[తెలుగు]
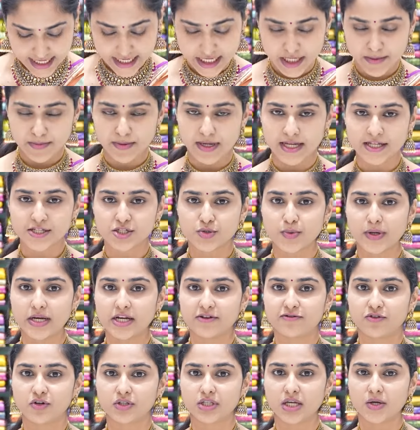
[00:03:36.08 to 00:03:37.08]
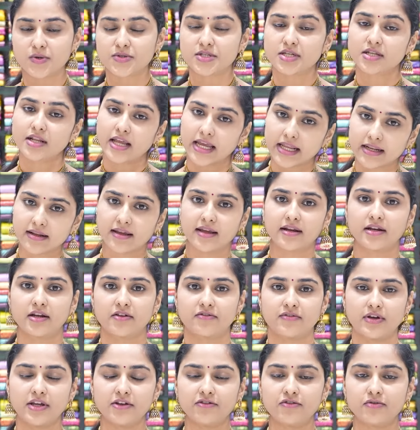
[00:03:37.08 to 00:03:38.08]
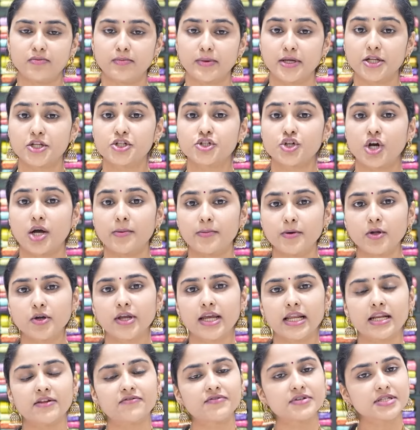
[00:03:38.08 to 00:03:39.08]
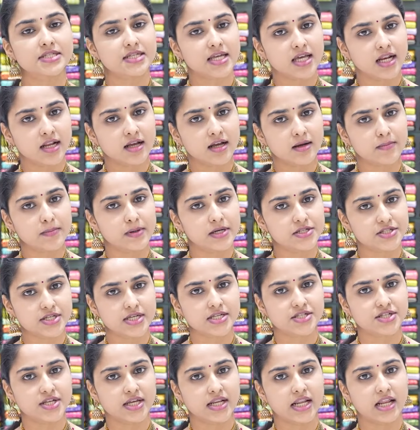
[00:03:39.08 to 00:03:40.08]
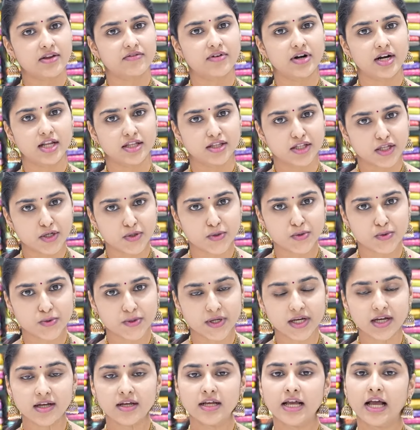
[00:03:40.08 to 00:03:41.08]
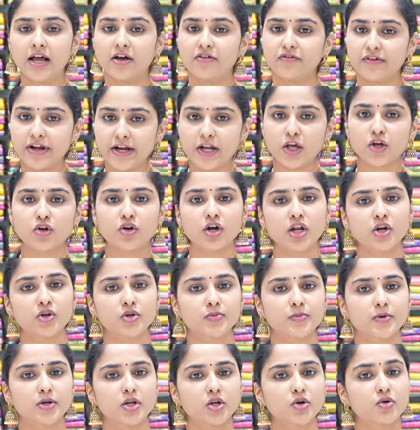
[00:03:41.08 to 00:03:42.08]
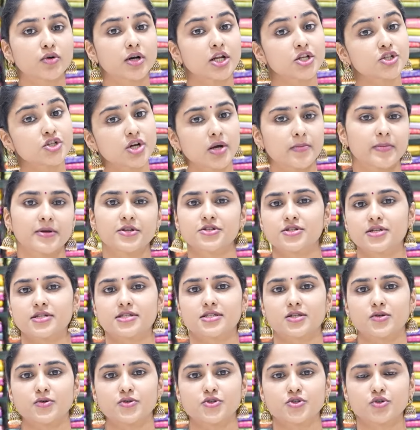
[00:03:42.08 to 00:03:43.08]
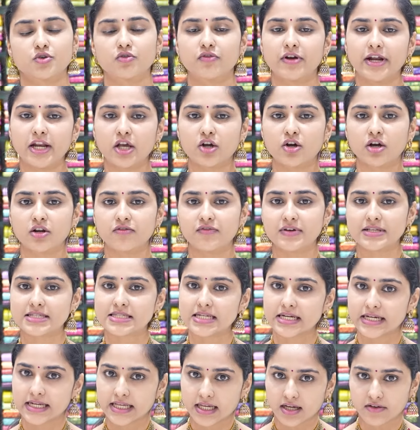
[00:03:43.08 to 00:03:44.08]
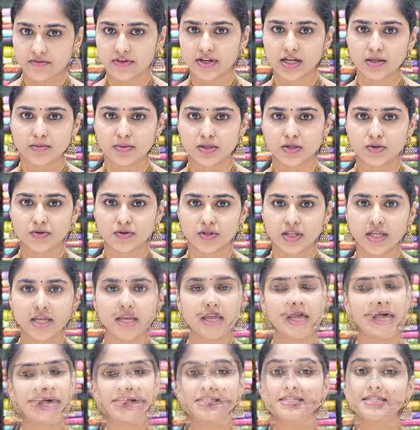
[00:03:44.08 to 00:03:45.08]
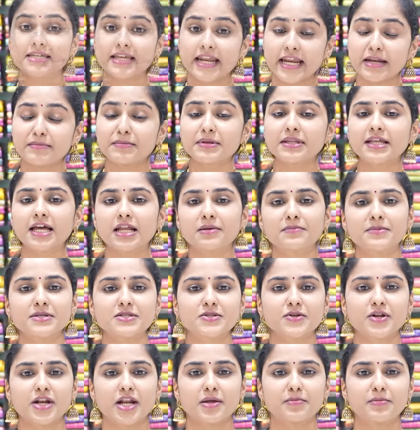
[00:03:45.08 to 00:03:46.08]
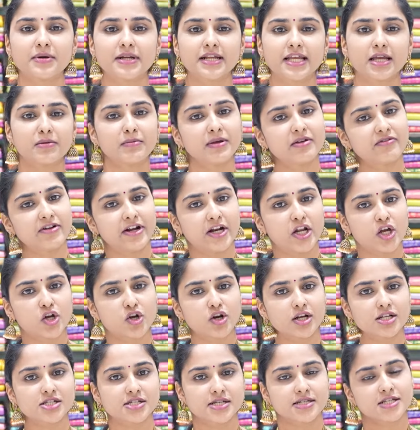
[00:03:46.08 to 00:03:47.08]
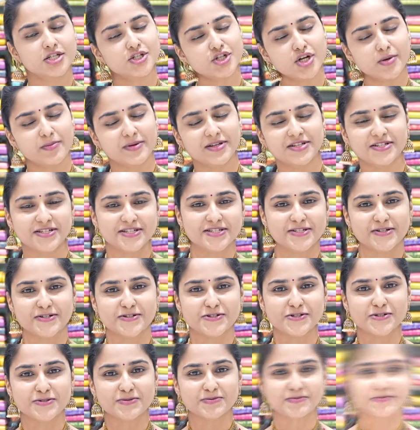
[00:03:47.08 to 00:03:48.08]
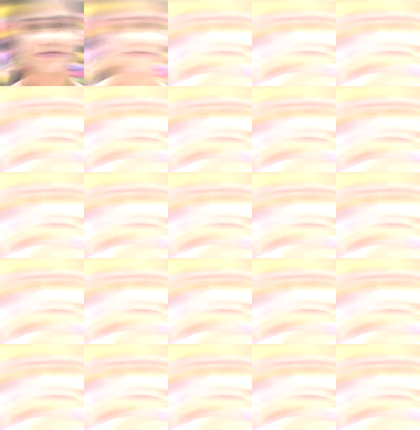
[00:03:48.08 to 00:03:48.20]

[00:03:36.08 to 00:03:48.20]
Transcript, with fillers: శారీ ప్రైస్ ట్వంటీ ఫోర్ థౌసండ్ నైన్ నైంటీ ఫైవ్ మరి షాప్లోకి వెళ్ళి ఫిజికల్గా పర్చేస్ చేయలేని వాళ్ళందరూ కూడా వీడియో కాల్ రూపంలో కూడా షాపింగ్ చేసుకోవచ్చు వీడియో కాల్ ఫెసిలిటీ అవైలబుల్ ఉంది స్క్రీన్ మీద కనిపిస్తున్న నెంబర్కే మీరు వీడియో కాల్ చేసి షాపింగ్ చేసుకోవచ్చు